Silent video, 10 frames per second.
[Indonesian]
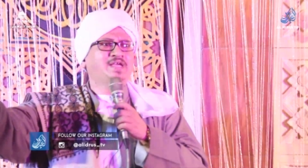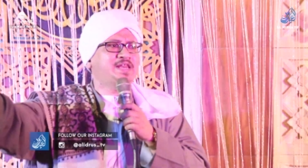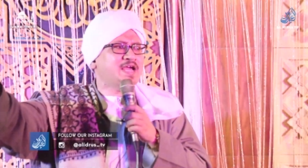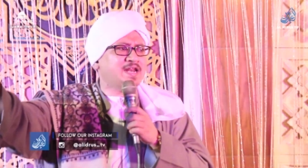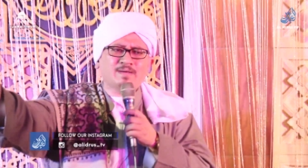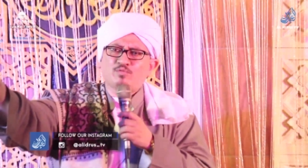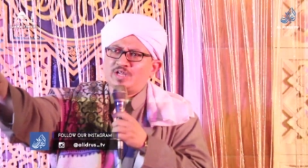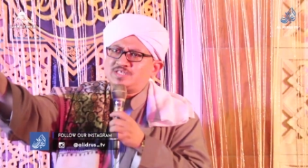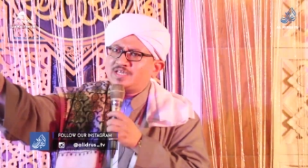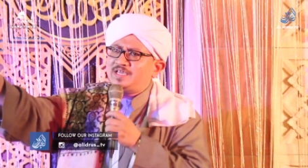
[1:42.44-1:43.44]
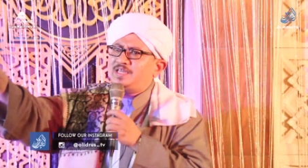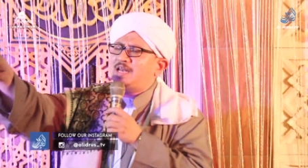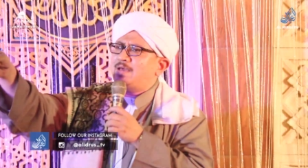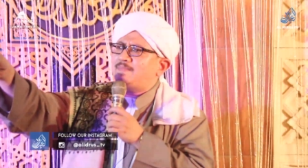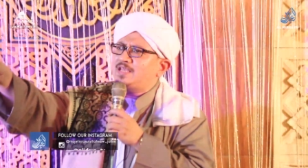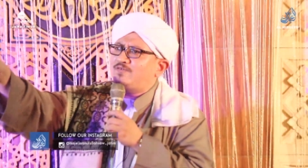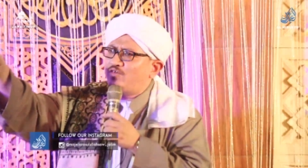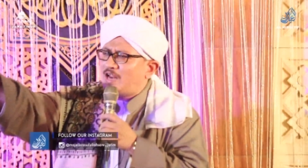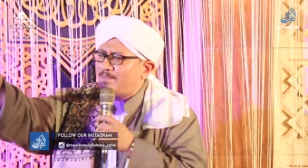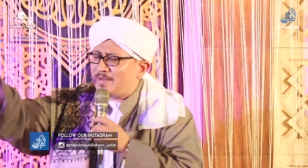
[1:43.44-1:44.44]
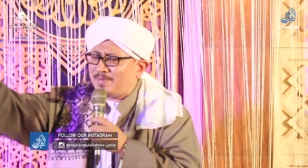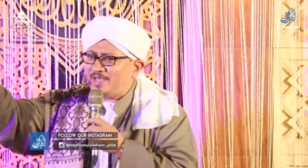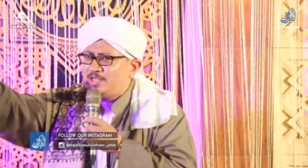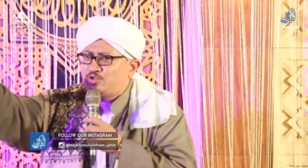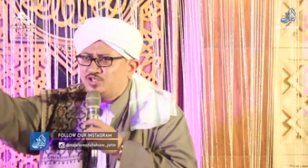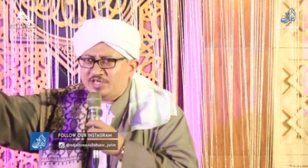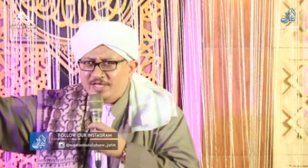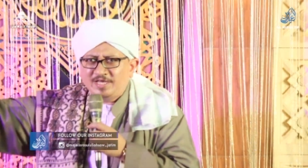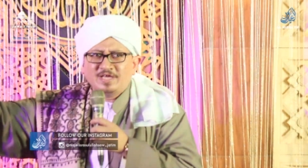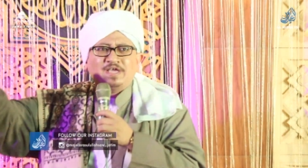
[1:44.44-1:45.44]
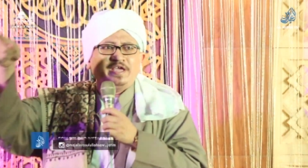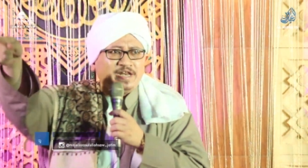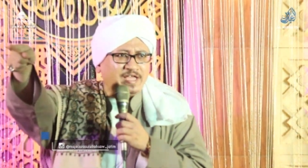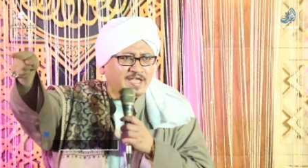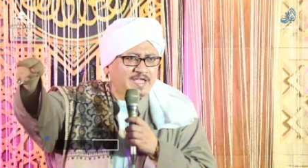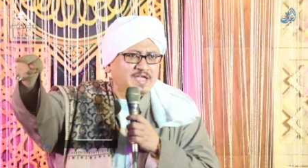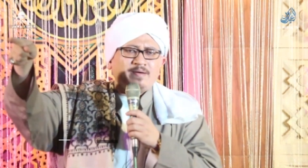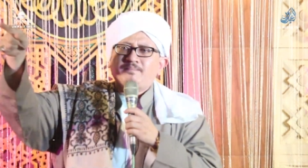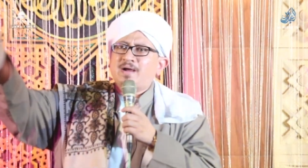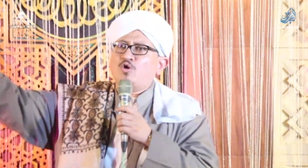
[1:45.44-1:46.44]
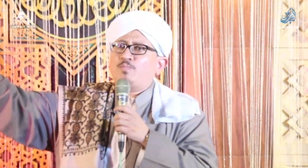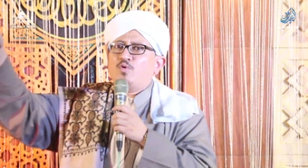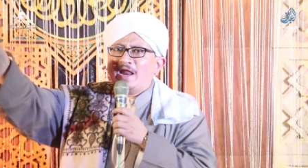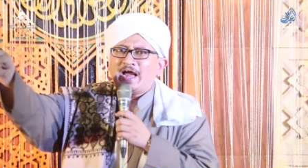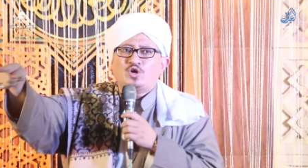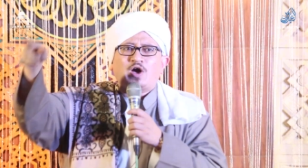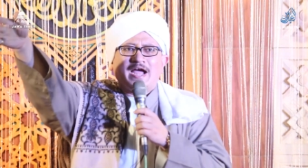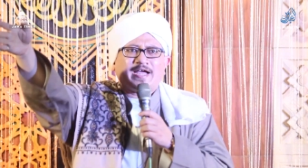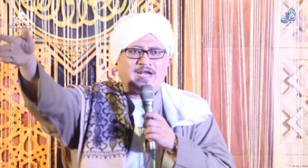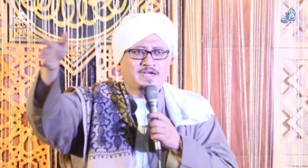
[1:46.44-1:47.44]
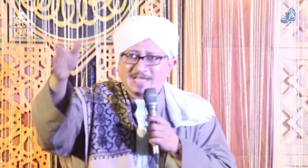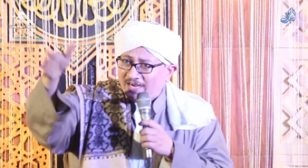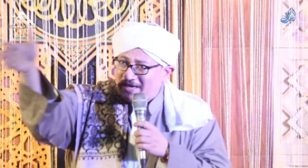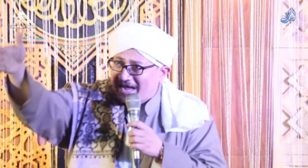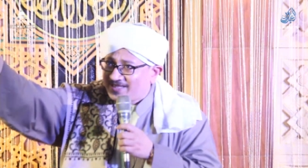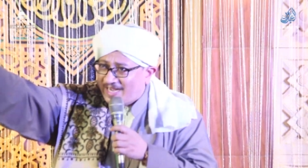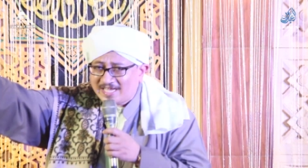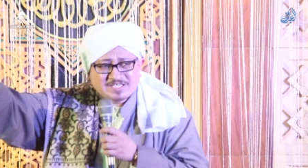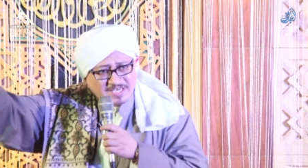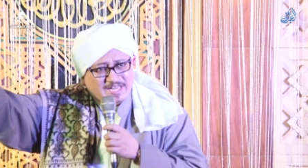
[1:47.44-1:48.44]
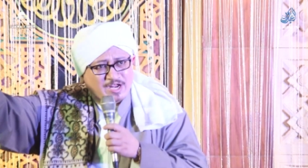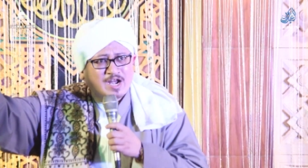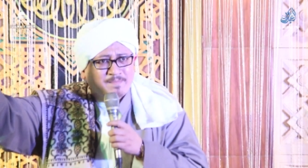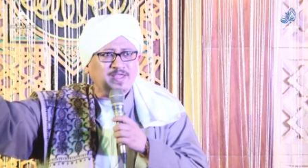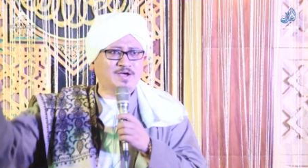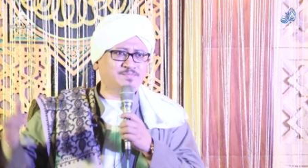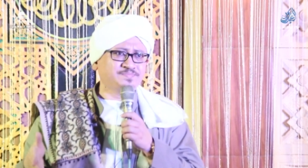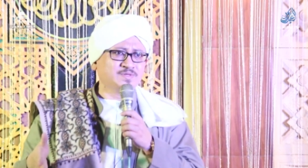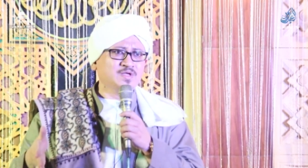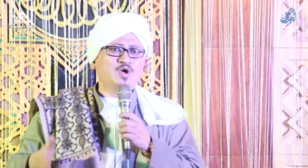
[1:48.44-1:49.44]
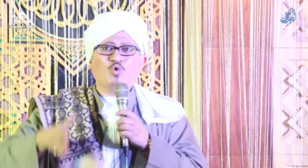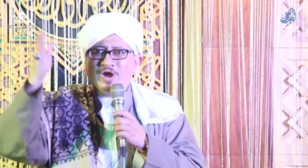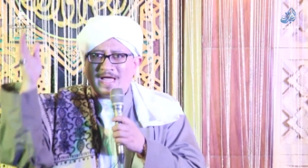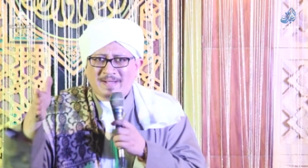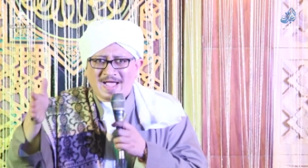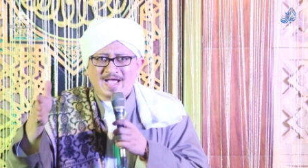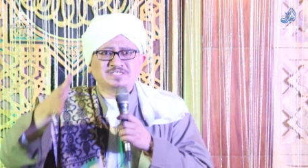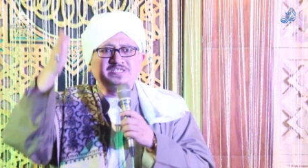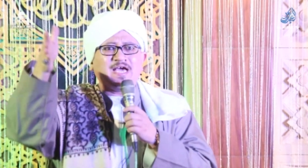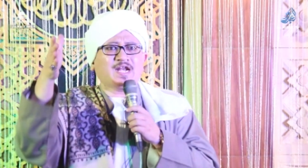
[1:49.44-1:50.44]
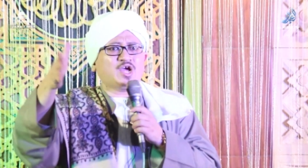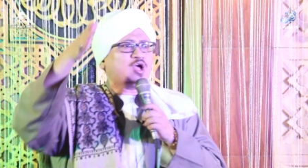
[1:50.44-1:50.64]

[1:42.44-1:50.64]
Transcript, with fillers: ini anak murid saya ini namanya Fulan, namanya Idrus ini, ini mau pulang doakan. Di, diantarkan sendiri oleh beliau. Ulama ziarah